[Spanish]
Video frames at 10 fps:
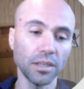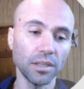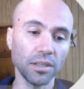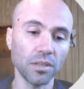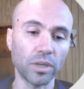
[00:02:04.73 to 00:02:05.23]

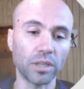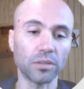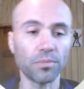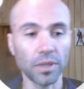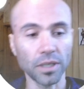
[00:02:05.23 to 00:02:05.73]
Y bueno,
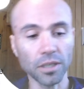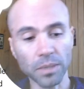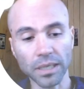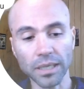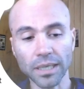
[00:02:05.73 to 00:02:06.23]
de aquí
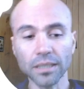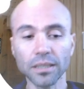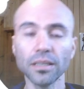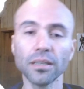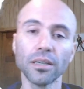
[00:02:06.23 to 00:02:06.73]
para
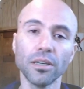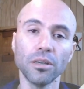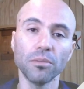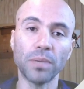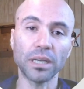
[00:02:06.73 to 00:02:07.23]
adelante
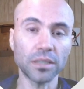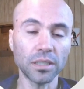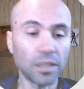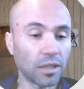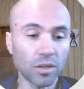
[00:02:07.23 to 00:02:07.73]

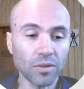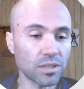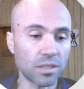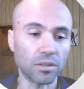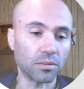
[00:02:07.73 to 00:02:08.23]
parten desde lo
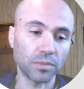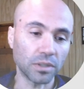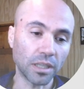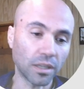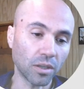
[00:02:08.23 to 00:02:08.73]
básico,
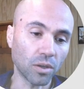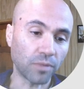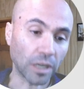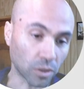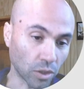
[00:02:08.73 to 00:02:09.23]
desde los
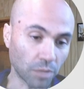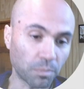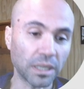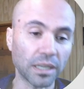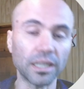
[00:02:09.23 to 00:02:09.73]
factores
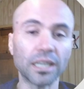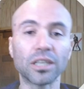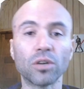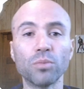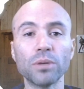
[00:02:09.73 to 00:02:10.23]
para
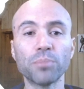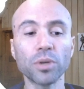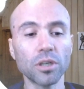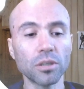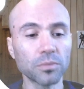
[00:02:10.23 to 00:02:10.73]
redactar un buen
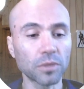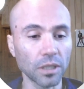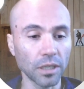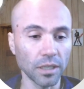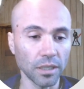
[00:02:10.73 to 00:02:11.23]
prompt,
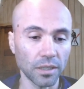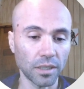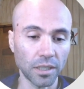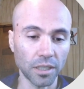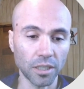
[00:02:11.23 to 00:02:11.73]

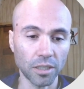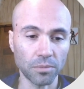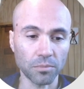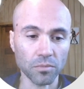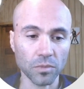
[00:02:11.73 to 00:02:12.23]

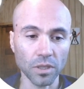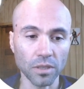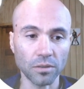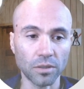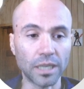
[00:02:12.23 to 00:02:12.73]
eh,
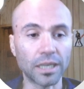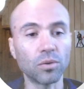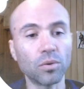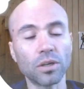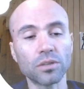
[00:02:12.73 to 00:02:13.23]
dan
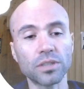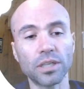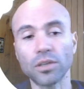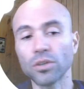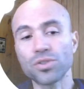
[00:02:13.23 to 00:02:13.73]
algunos
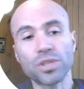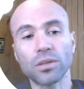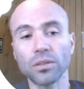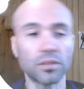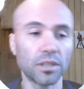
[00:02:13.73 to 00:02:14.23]
eh,
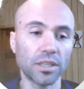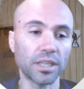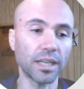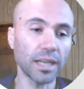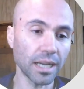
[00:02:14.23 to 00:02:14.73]
consejos eh,
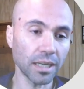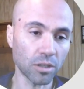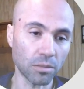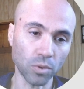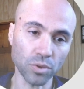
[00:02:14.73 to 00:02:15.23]
generales
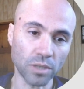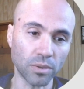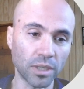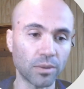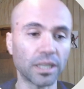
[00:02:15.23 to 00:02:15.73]
como usar
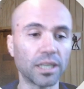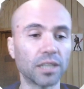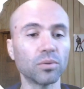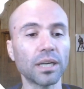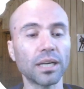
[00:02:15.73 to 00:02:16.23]
un lenguaje
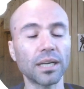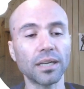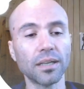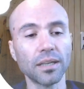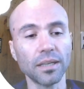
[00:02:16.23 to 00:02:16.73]

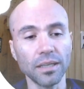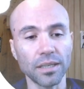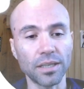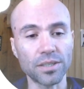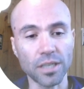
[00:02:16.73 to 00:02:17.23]
natural,
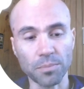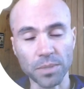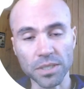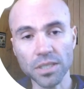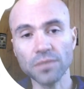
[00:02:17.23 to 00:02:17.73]
eh, ser
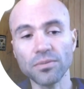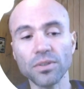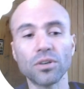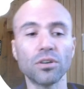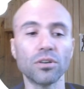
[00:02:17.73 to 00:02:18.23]

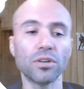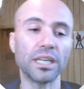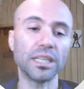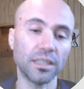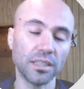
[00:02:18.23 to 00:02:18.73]
específico,
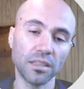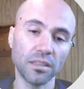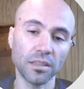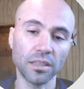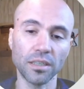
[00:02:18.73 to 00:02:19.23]
er, ir
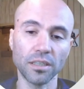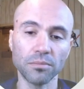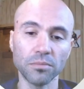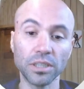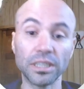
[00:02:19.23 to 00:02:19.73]
eh,
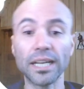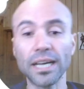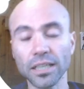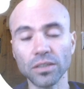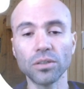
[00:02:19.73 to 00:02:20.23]

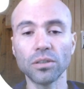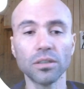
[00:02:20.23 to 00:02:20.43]
iterando.